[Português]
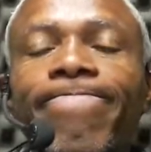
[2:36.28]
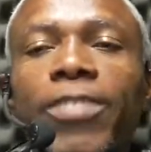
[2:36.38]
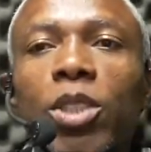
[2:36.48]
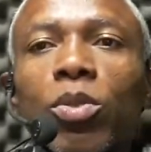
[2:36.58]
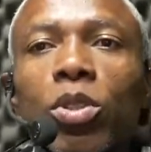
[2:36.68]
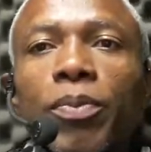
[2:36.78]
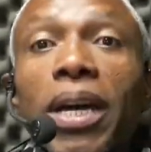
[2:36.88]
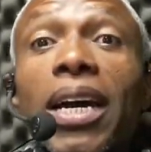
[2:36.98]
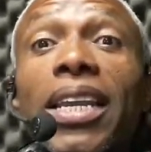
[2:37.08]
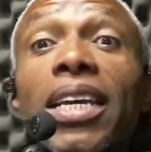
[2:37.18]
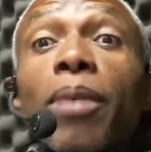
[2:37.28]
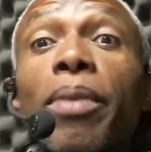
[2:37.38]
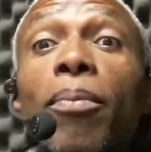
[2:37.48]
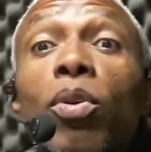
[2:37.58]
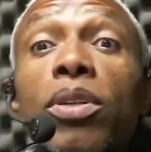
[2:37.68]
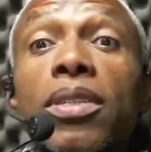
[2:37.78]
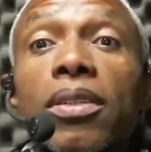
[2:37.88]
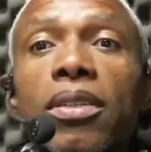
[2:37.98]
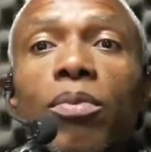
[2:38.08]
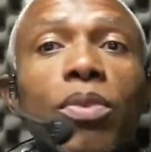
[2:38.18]
Tem um outro. Ah, Ariana Barbosa.
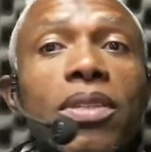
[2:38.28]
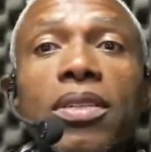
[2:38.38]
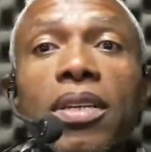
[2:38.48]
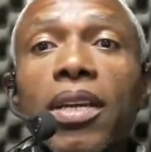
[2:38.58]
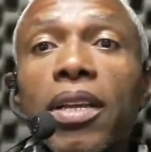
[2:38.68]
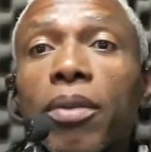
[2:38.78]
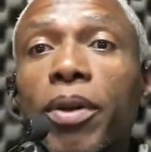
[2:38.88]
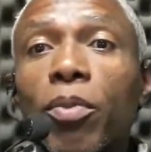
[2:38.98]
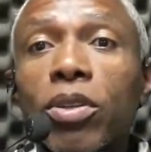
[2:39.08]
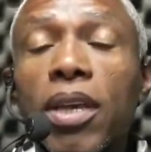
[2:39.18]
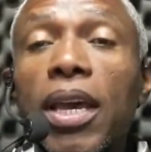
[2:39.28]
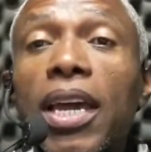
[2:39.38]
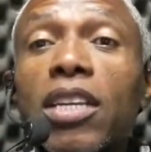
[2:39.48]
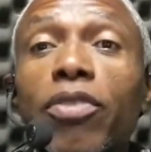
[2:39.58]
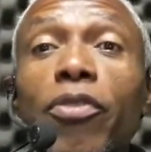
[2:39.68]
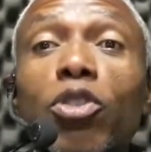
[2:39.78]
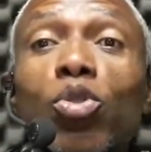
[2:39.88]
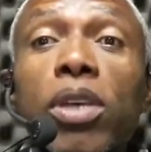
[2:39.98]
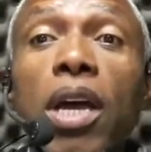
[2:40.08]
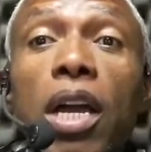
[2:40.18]
Eu não posso esquecer da Ariana Barbosa. A gente vai fazer um
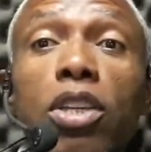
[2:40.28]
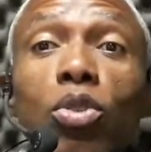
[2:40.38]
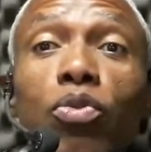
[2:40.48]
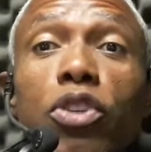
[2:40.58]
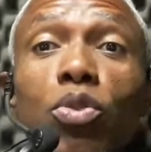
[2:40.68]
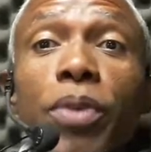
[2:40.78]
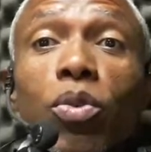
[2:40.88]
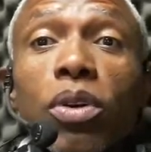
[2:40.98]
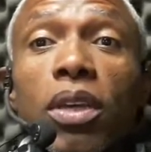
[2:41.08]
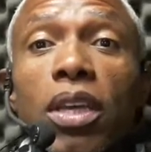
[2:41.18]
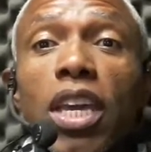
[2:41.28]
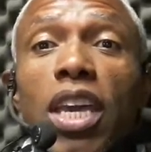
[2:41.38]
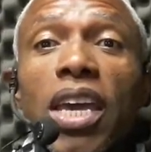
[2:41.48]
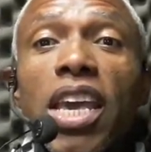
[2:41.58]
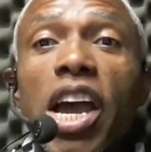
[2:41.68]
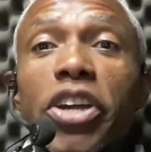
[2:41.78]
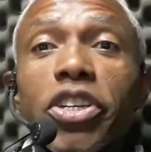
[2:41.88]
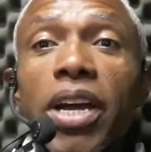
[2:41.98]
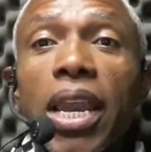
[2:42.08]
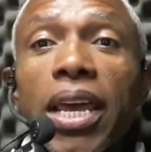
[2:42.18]
react do vídeo meu. O que, que é
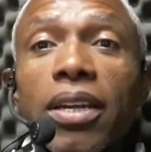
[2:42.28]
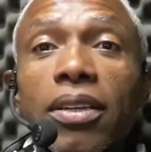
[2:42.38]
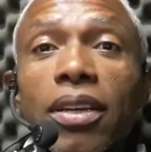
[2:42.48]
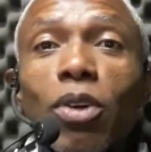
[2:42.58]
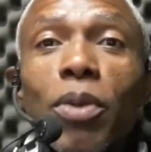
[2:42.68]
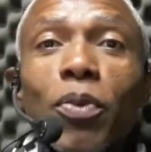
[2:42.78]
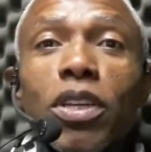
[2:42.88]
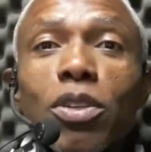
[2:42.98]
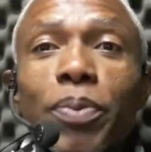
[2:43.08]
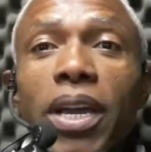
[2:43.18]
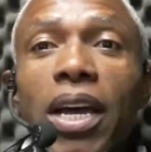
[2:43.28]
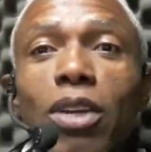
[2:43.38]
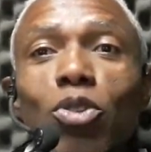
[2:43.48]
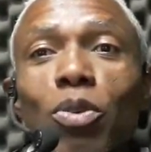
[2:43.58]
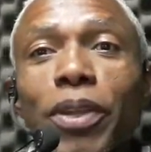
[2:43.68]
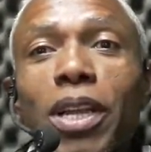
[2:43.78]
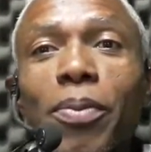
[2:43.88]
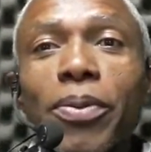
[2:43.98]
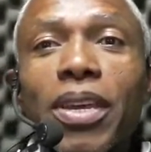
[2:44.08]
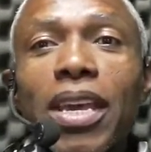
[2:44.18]
react, galera? Alguém pode explicar aí nos comentários
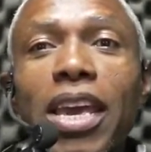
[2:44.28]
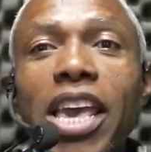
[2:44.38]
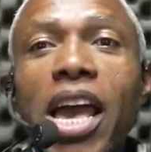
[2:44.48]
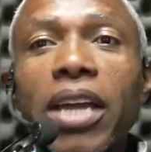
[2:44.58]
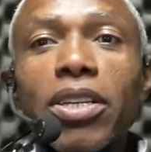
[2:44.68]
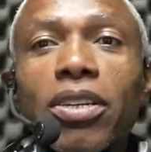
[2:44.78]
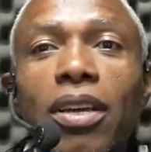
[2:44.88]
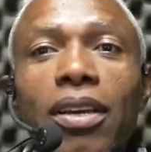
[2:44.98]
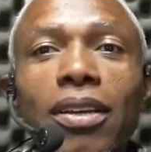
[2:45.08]
pra mim o que, que é react?